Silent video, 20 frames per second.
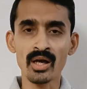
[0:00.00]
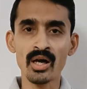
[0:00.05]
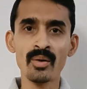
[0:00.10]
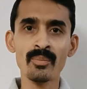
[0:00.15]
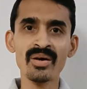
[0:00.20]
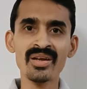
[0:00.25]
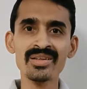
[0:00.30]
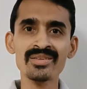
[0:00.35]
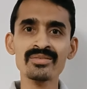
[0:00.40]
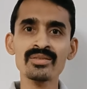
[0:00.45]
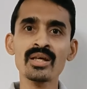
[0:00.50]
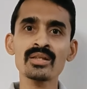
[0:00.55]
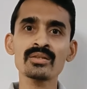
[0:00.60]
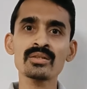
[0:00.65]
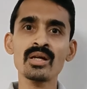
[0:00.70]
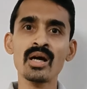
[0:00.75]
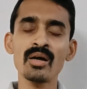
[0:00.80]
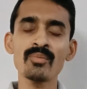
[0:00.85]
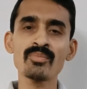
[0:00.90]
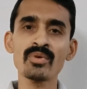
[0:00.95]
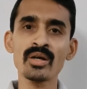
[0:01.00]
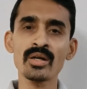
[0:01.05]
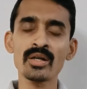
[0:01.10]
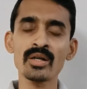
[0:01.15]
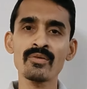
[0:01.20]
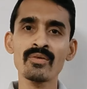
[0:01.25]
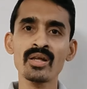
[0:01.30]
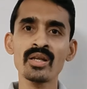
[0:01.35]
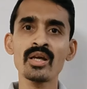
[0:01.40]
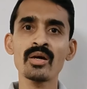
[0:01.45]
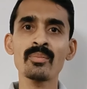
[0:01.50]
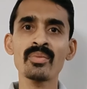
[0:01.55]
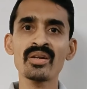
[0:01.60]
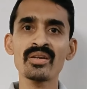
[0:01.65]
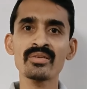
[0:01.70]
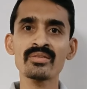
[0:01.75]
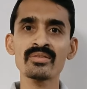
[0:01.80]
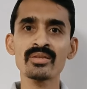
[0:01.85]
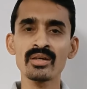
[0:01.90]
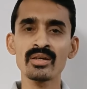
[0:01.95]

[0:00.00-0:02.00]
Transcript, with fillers: हमारे साथ काम करने वाले हमारे